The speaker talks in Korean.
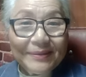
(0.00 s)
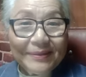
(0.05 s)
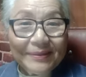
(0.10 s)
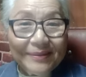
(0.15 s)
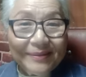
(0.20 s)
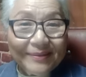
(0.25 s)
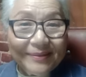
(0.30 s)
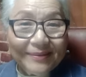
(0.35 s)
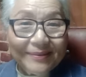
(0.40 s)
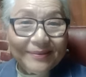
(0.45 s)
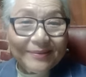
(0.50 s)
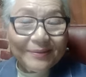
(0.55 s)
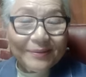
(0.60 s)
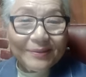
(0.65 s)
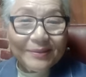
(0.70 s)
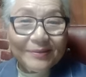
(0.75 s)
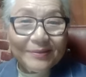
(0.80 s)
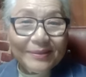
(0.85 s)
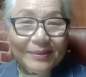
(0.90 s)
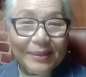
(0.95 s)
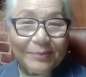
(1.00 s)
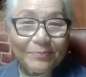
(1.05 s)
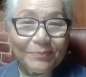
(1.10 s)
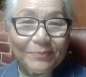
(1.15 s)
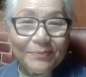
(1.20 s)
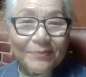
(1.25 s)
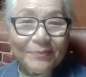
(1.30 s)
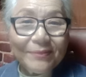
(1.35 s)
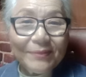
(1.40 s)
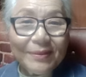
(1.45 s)
어, 참
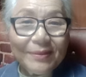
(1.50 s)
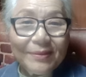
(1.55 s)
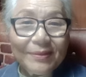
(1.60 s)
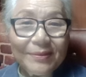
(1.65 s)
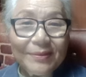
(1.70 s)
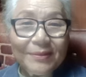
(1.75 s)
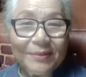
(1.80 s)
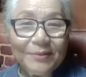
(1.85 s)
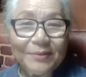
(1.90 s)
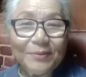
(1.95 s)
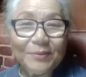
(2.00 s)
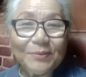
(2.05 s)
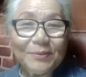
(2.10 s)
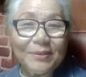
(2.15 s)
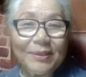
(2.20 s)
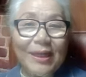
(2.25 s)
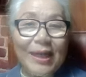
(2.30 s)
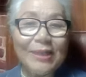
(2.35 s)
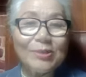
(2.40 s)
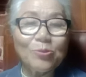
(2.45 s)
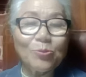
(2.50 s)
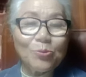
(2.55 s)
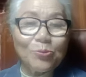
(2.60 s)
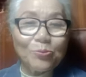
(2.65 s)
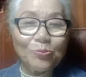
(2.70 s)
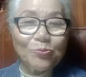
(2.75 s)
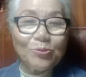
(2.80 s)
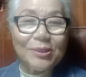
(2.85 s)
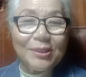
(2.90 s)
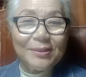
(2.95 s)
어,
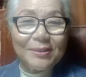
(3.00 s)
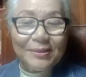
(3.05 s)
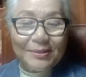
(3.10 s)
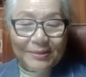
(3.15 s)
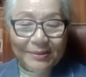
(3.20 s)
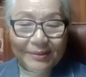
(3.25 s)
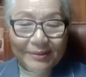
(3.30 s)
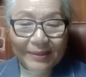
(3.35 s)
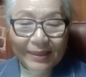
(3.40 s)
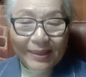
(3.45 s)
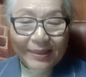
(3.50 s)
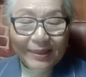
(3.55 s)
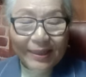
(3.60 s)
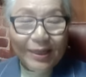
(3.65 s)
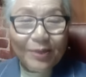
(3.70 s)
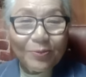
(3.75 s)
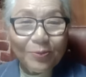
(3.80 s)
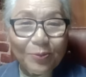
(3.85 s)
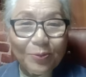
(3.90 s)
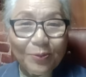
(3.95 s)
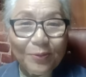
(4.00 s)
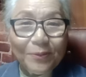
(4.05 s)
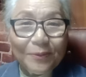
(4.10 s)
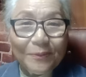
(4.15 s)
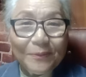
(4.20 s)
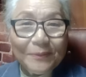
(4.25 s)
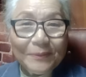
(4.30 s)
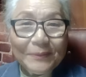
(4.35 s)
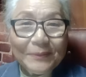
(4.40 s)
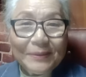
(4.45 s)
가소로운 주장을
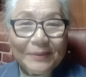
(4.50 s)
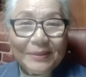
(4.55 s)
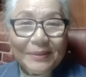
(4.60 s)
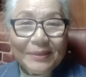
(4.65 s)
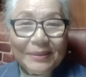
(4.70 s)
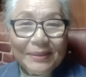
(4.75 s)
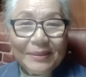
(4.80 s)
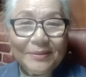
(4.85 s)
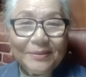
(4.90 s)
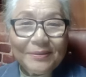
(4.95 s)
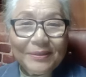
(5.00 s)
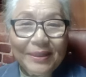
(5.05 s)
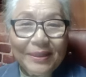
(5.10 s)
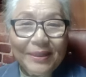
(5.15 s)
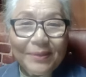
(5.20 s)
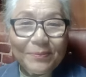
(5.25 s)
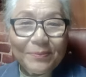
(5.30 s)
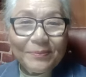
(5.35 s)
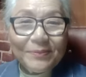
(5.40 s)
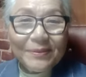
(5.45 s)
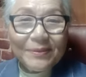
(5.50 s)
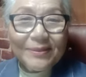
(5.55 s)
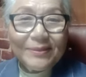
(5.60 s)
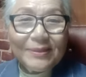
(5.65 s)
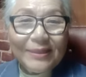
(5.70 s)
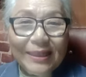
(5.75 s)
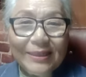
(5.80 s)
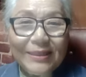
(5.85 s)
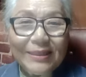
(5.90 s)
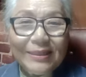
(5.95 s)
하고 있는데 그
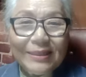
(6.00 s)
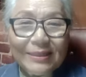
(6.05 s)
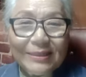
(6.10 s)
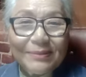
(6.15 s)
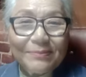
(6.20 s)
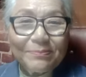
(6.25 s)
자기 그